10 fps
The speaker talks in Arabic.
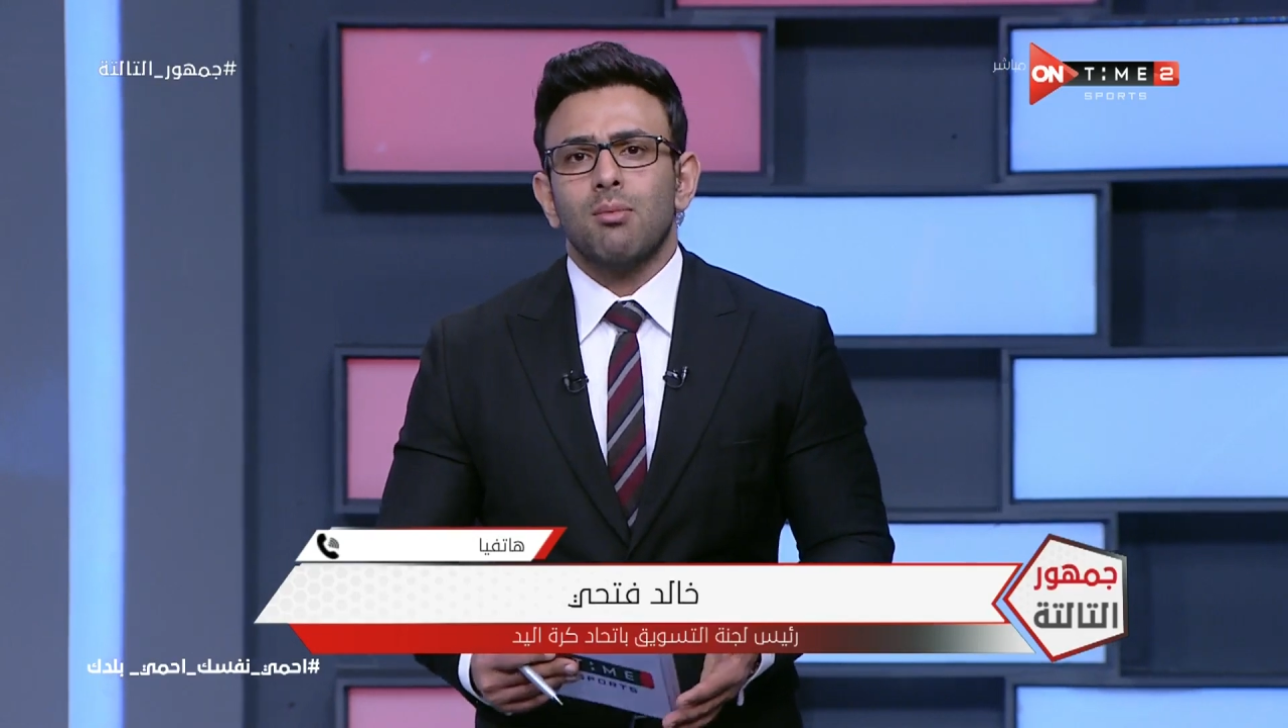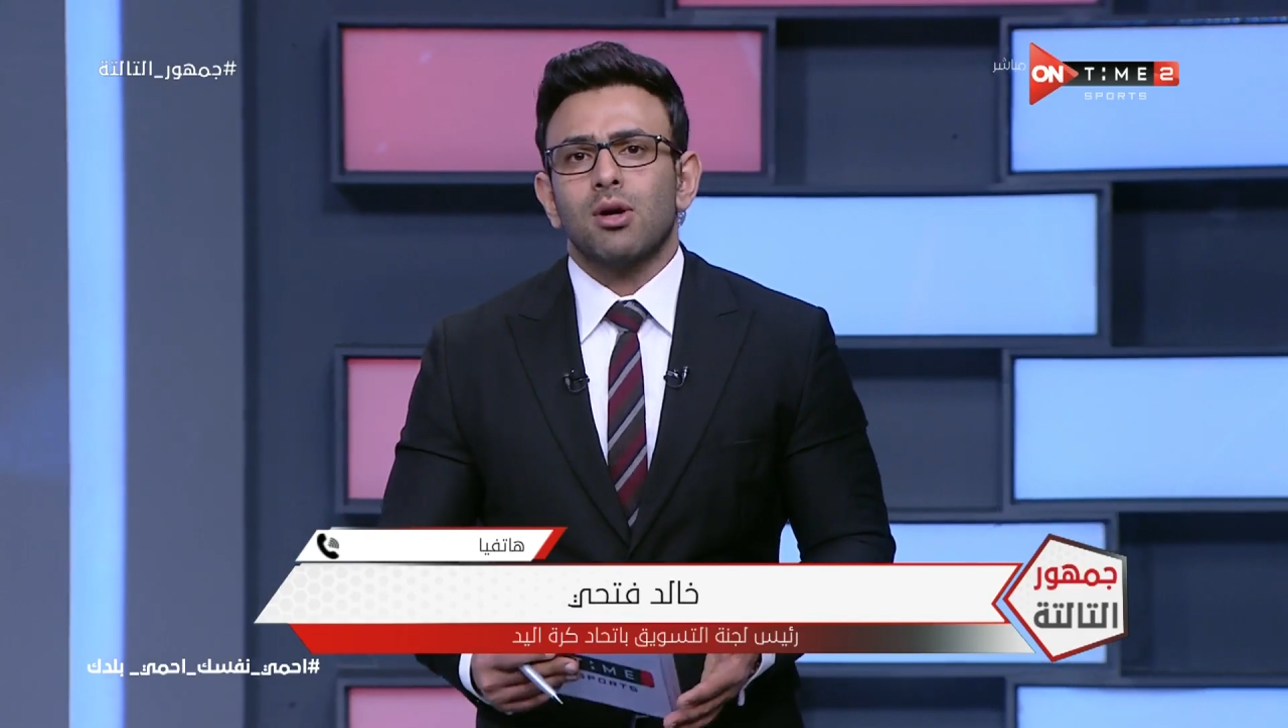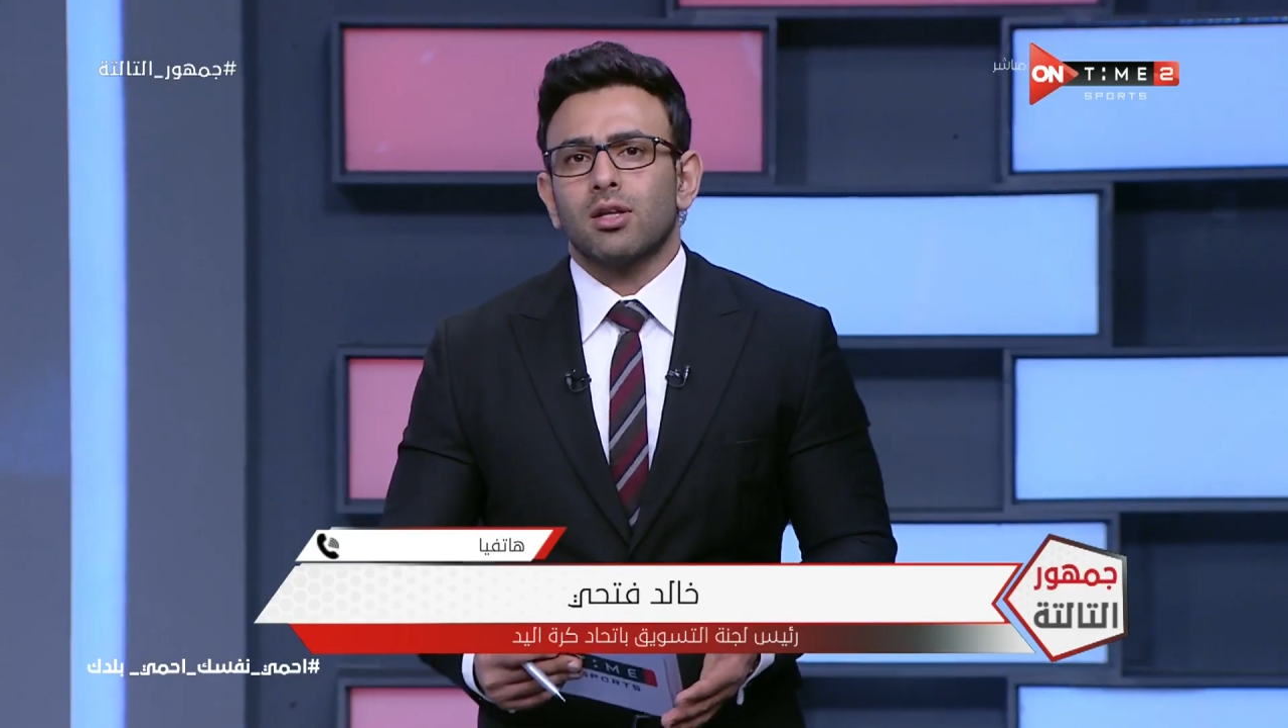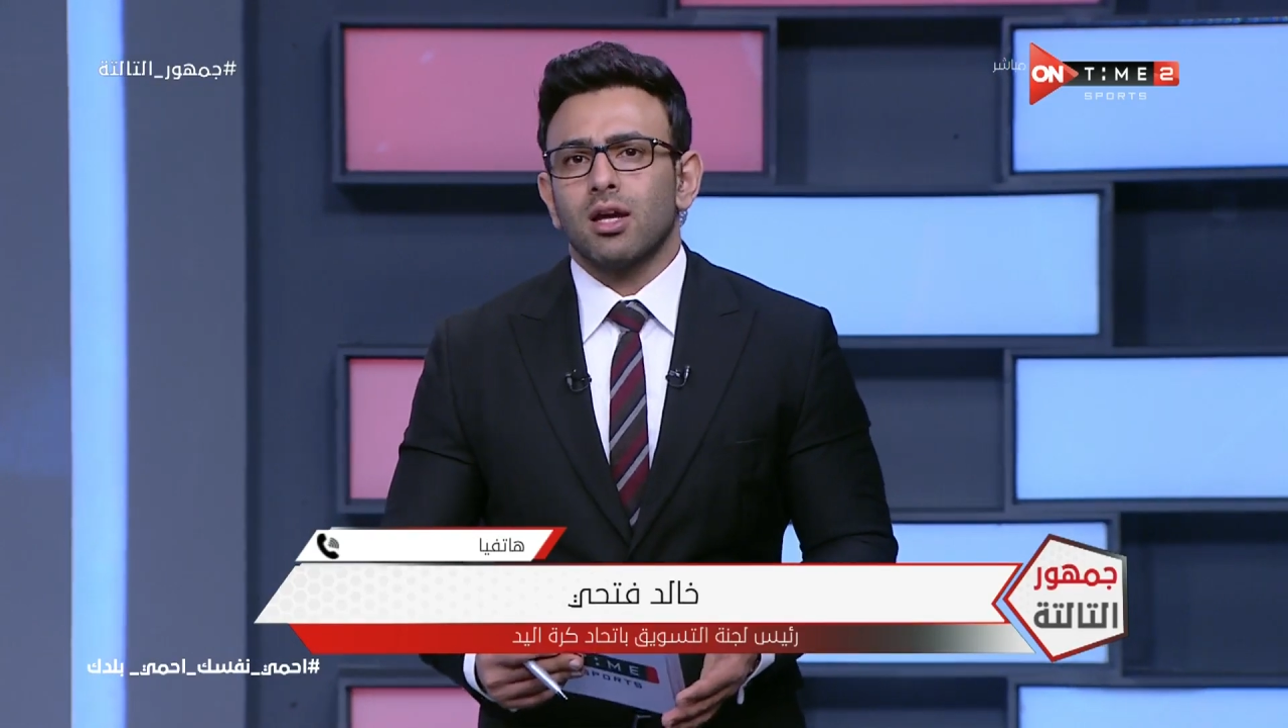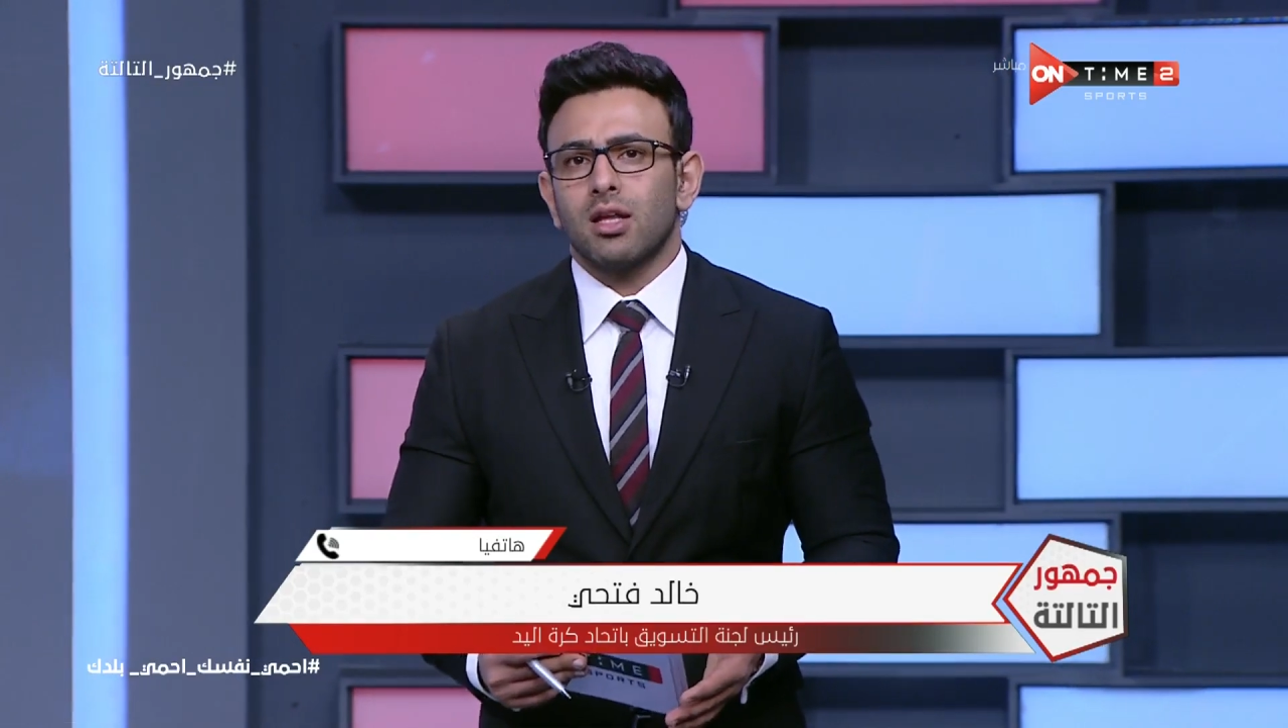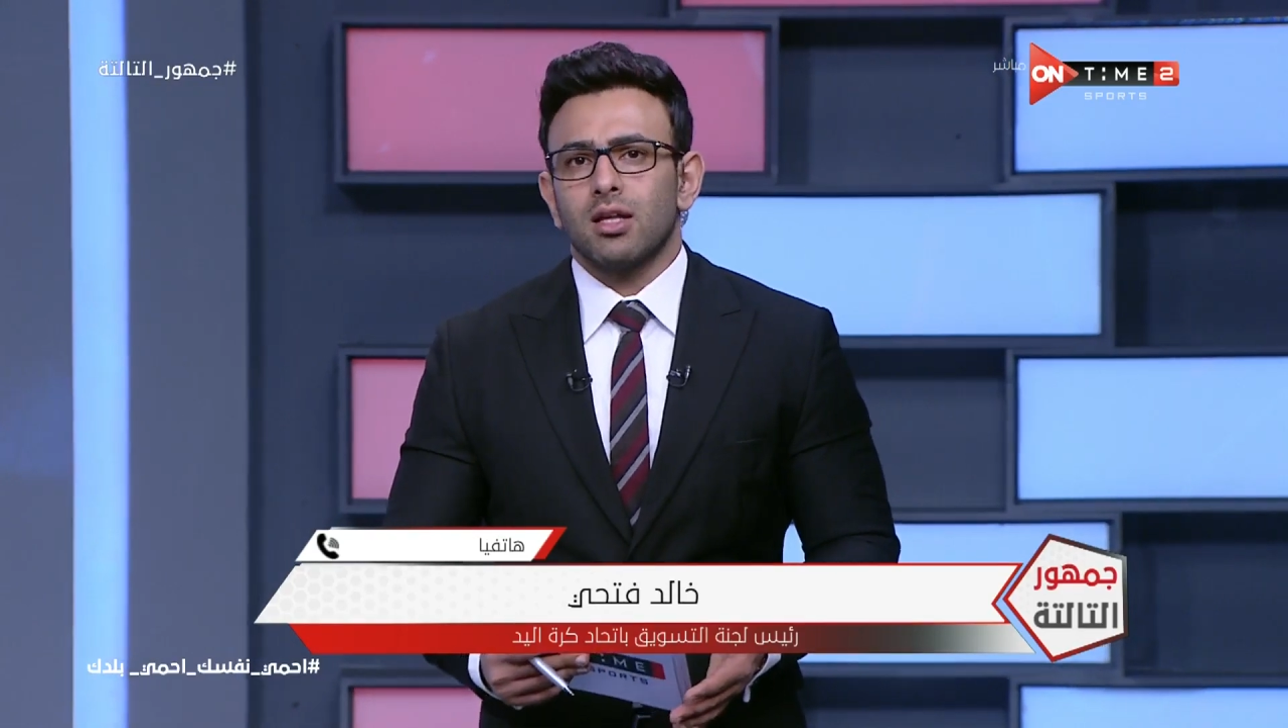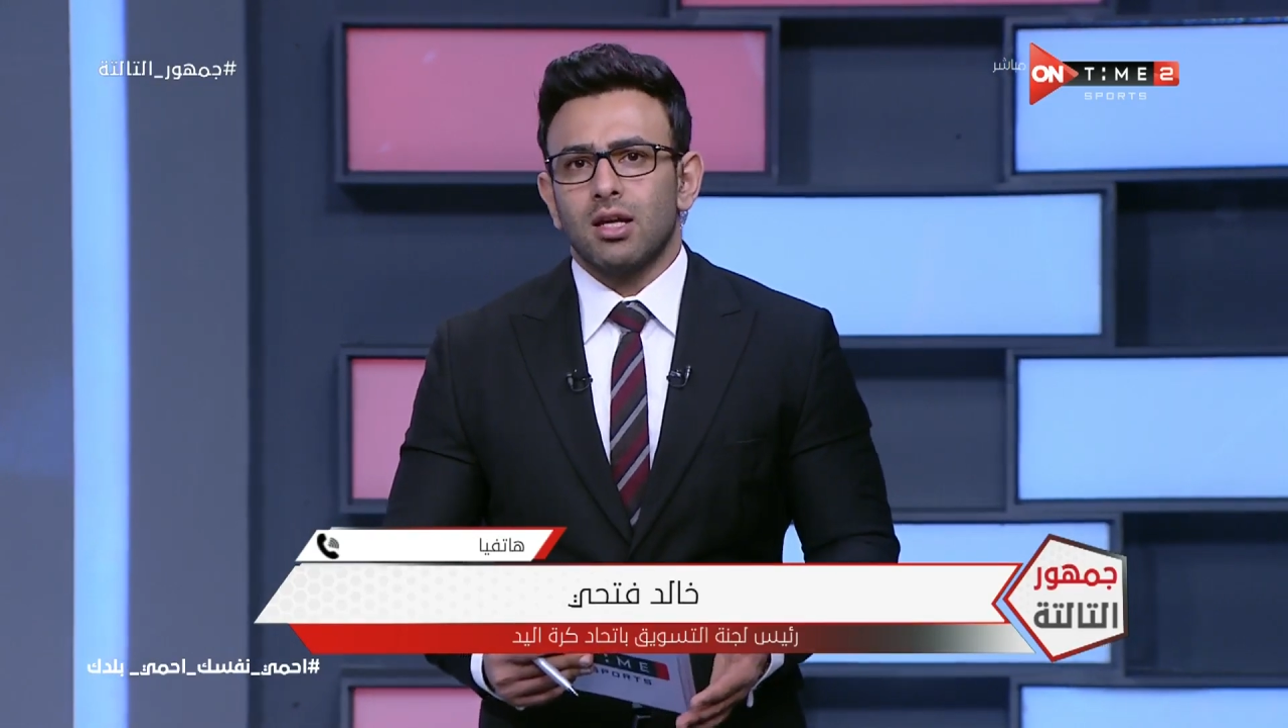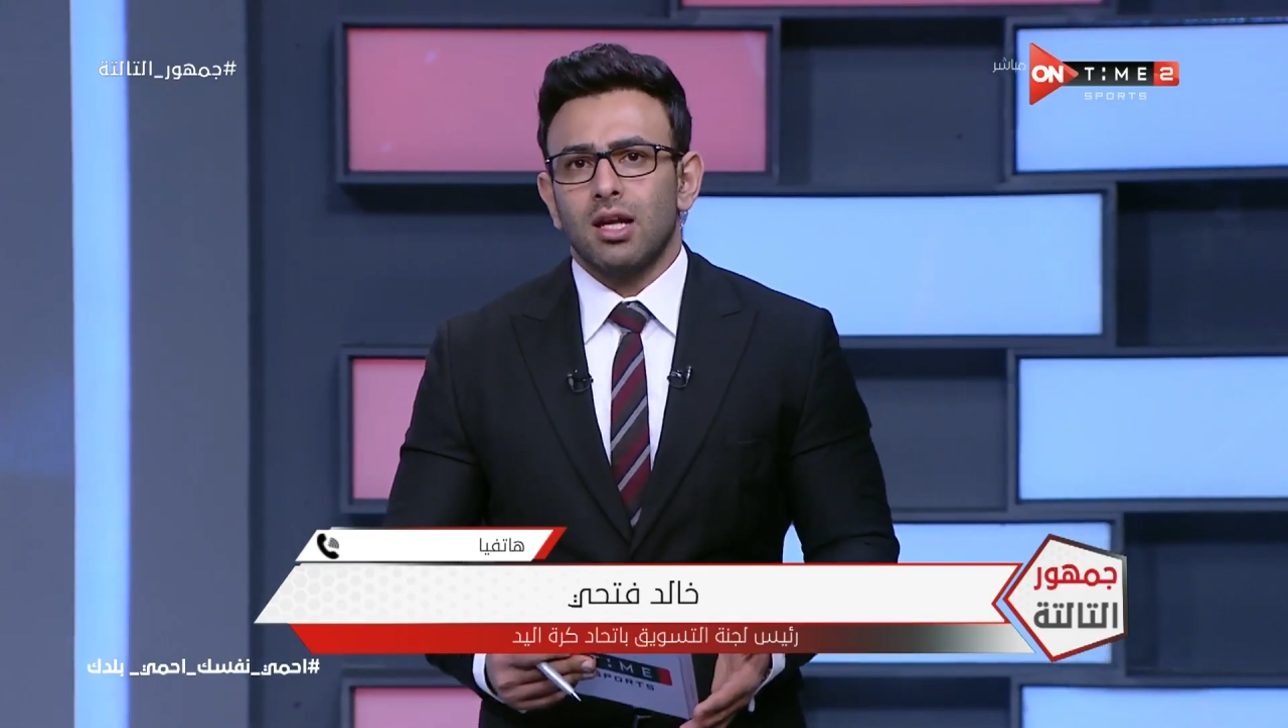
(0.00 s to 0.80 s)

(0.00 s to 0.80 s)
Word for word: ما ارتكنت